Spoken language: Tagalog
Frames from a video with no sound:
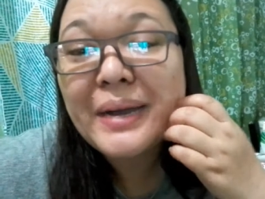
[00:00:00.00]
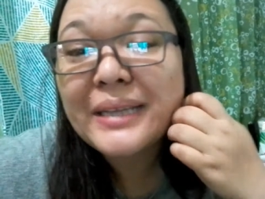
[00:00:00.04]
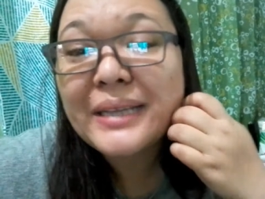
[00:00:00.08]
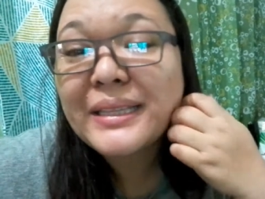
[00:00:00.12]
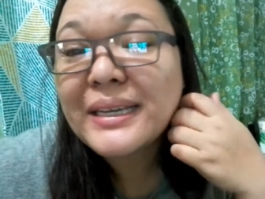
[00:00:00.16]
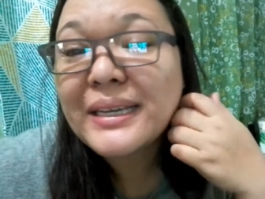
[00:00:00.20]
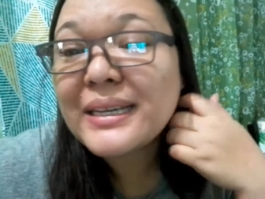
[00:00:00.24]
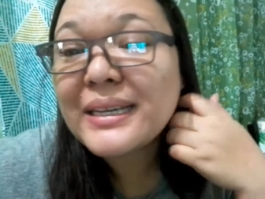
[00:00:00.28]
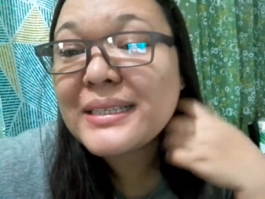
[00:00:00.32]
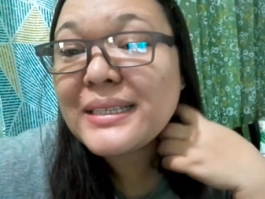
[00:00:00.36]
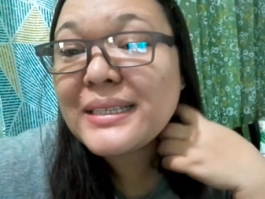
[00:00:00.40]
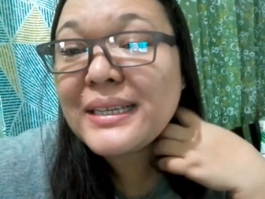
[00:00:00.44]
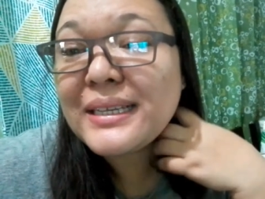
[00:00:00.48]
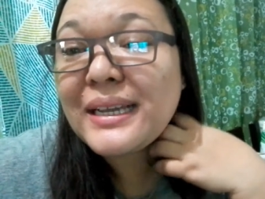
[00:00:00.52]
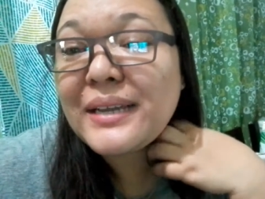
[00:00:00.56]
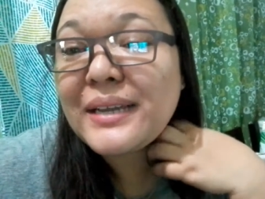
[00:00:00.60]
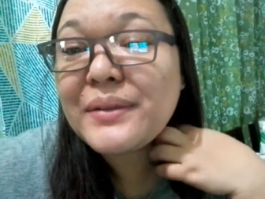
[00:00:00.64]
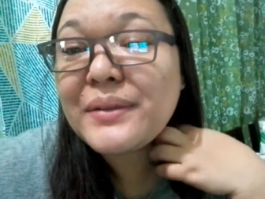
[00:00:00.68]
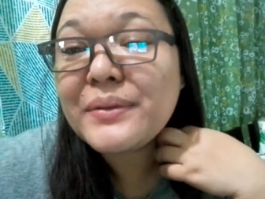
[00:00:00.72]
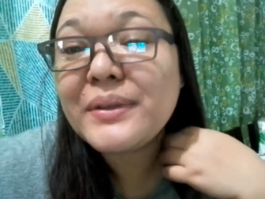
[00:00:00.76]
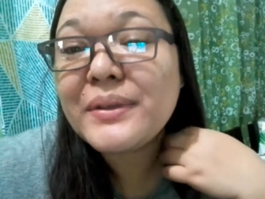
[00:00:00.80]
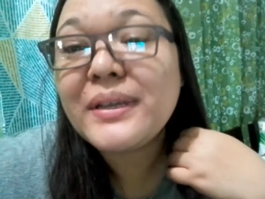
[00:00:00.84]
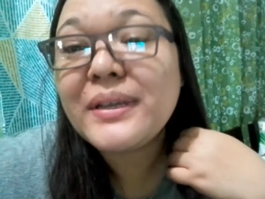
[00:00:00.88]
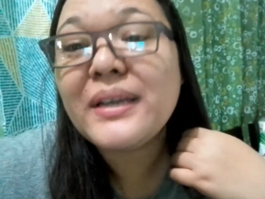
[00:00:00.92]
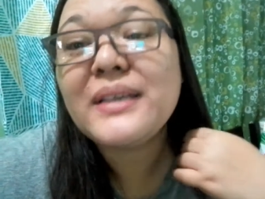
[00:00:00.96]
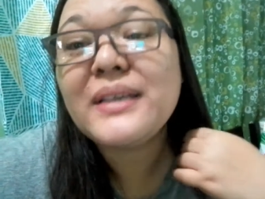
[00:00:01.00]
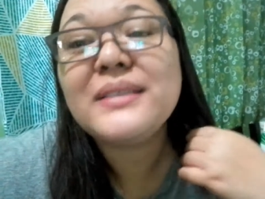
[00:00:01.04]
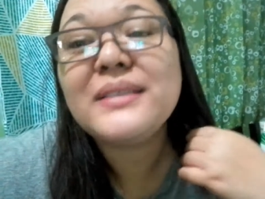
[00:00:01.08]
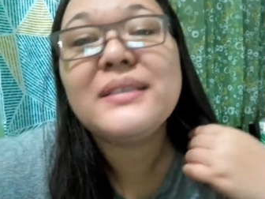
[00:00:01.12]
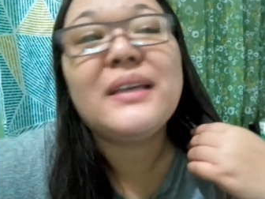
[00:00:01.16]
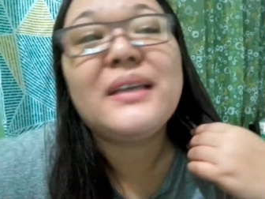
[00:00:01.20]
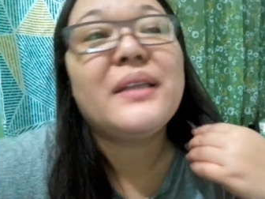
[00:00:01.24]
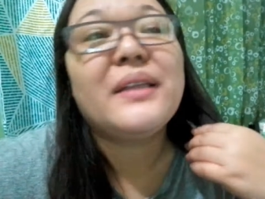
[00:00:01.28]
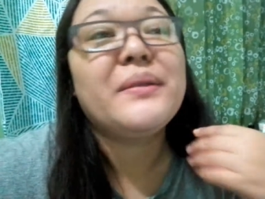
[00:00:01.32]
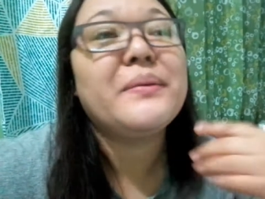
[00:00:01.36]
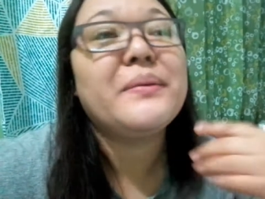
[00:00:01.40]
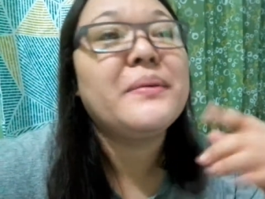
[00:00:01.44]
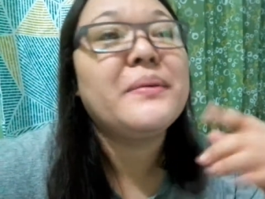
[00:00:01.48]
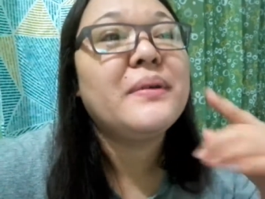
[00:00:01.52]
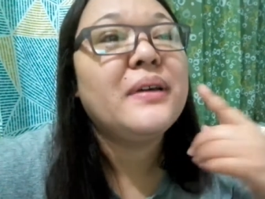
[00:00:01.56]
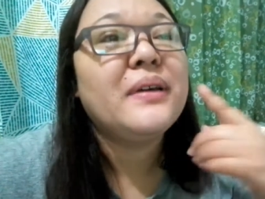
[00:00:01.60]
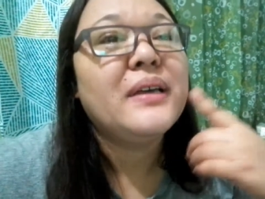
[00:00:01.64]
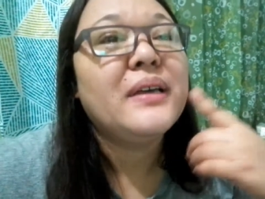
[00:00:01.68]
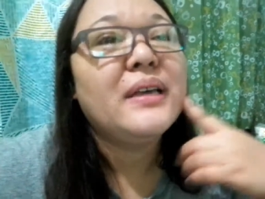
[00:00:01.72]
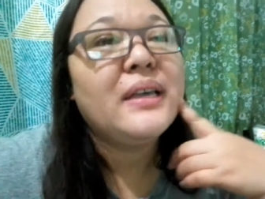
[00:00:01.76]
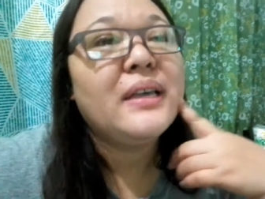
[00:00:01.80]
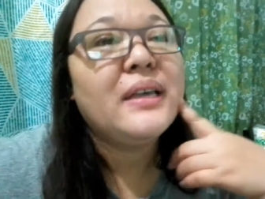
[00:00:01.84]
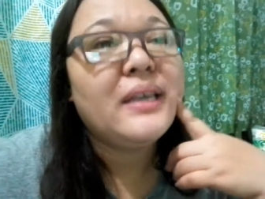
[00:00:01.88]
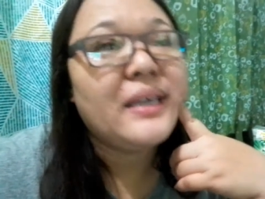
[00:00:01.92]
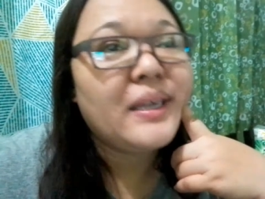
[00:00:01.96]
bata kasi karon guys ano
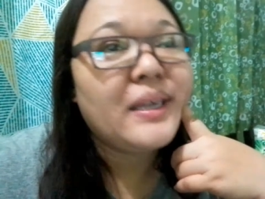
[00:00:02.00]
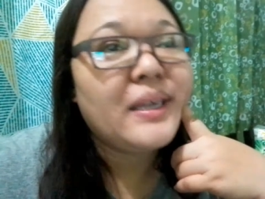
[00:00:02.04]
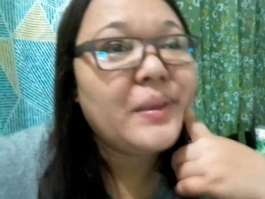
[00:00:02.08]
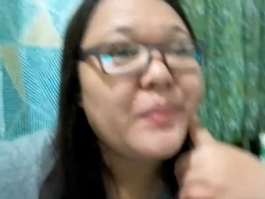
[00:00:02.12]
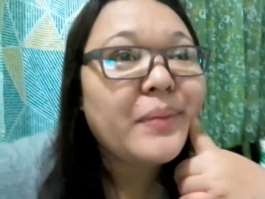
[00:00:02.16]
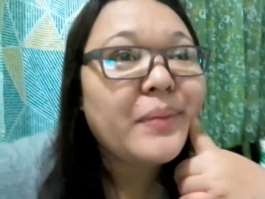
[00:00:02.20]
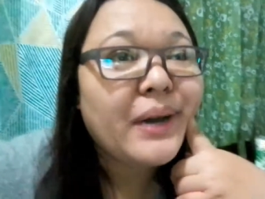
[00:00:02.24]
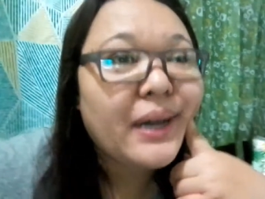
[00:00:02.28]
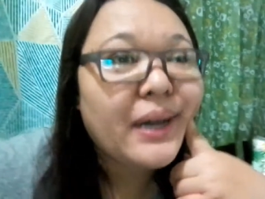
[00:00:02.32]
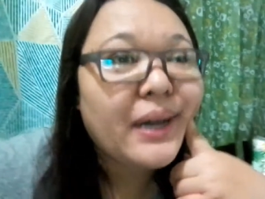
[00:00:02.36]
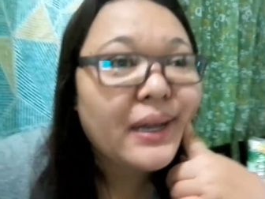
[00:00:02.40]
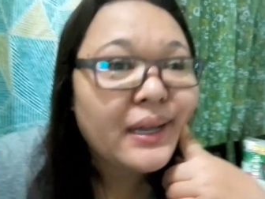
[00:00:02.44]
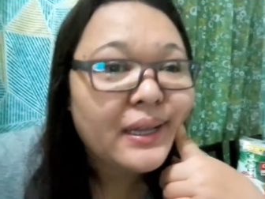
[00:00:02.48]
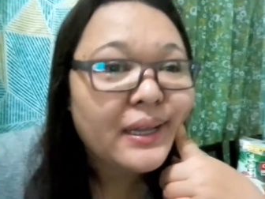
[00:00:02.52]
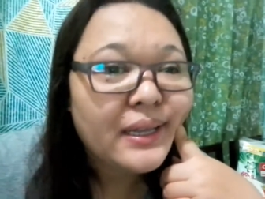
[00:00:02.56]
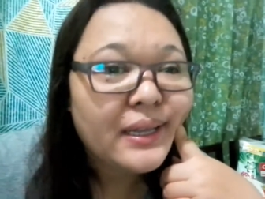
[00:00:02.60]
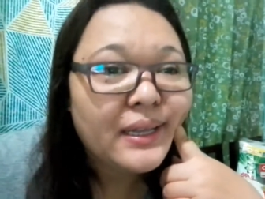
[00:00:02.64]
iba